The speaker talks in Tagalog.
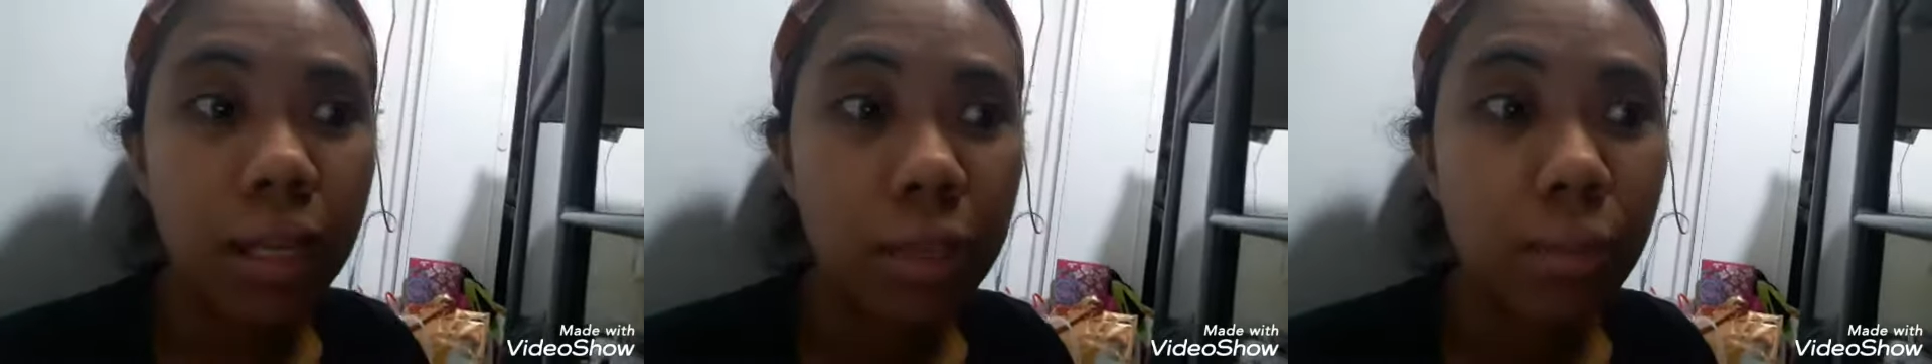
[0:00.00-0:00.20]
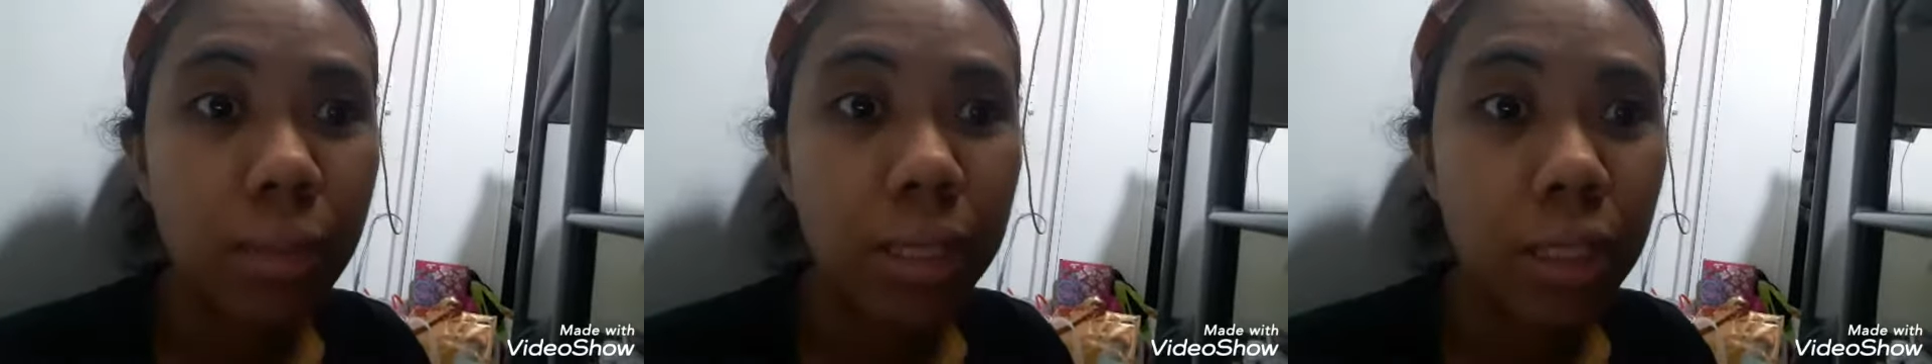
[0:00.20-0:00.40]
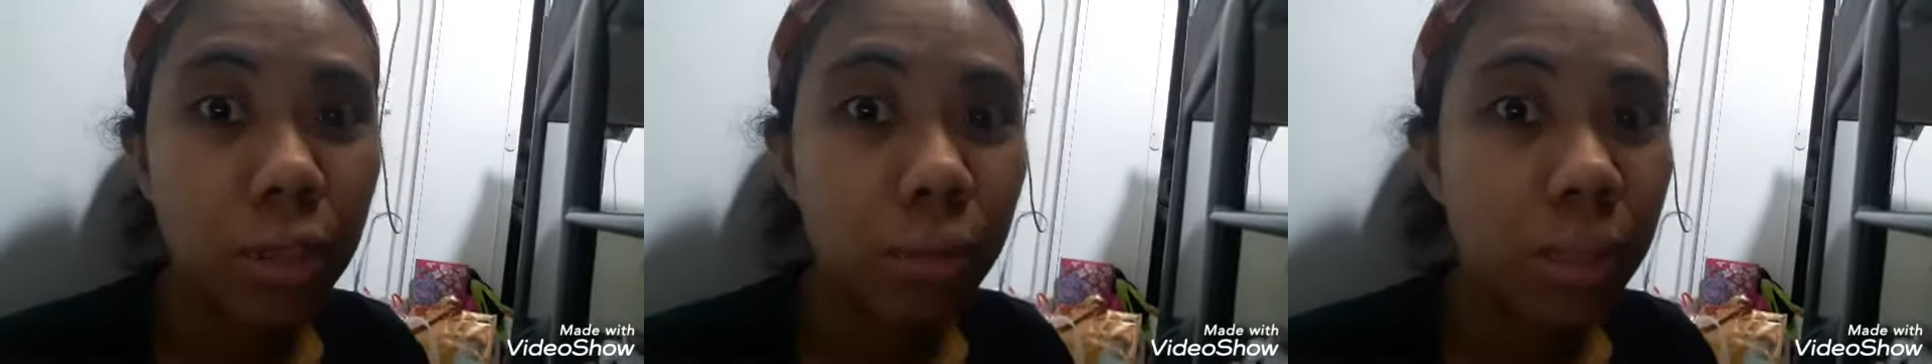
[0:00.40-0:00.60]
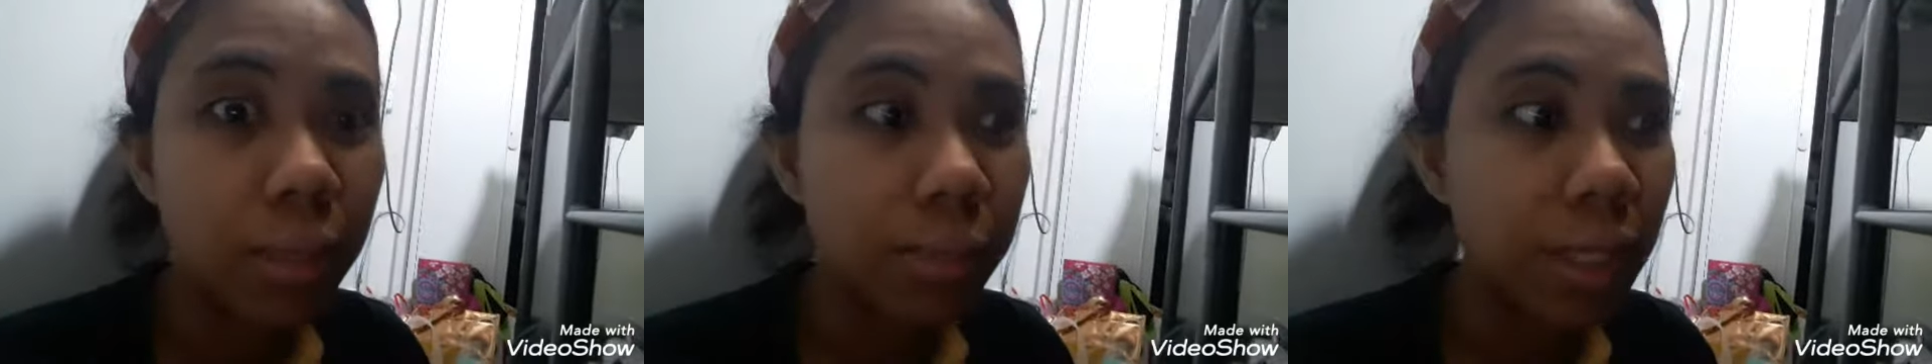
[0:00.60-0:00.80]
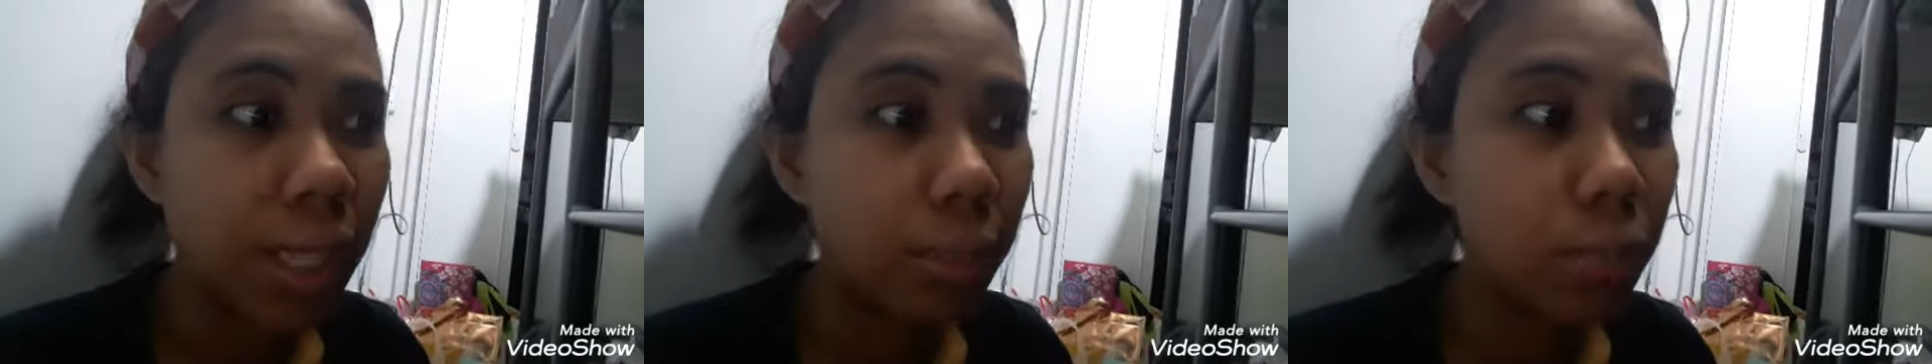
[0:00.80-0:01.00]
ayong bata
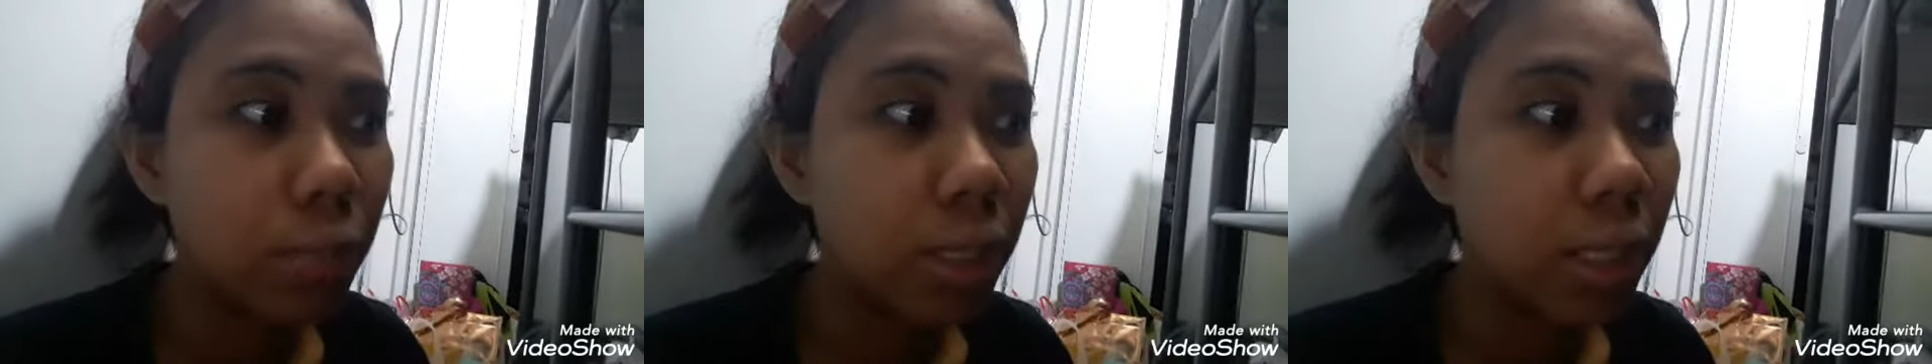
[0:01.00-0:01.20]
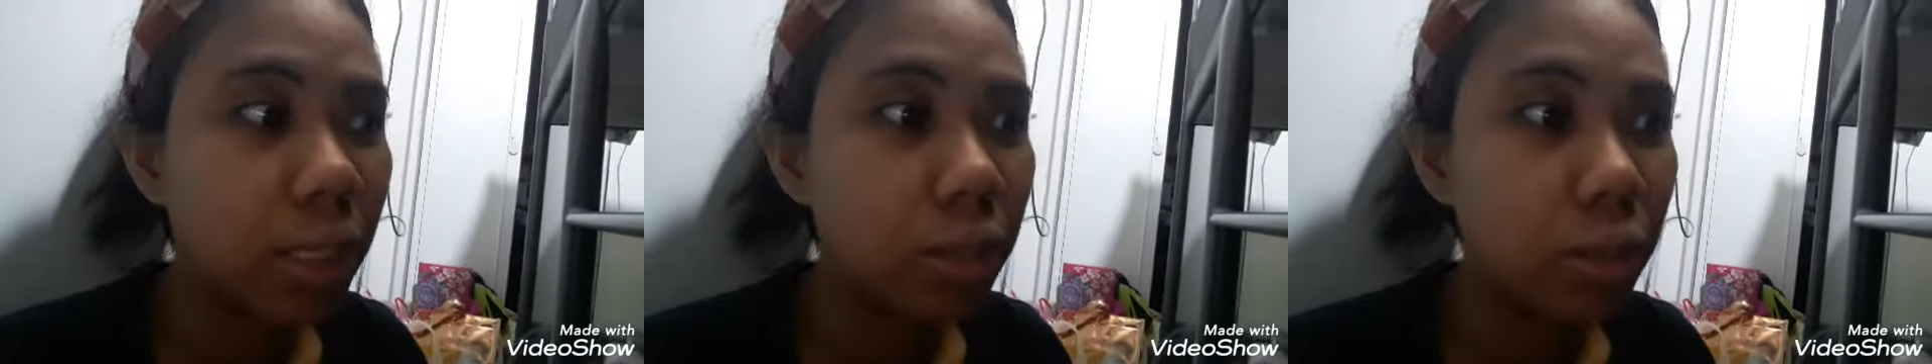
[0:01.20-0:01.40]
tumatakbo na,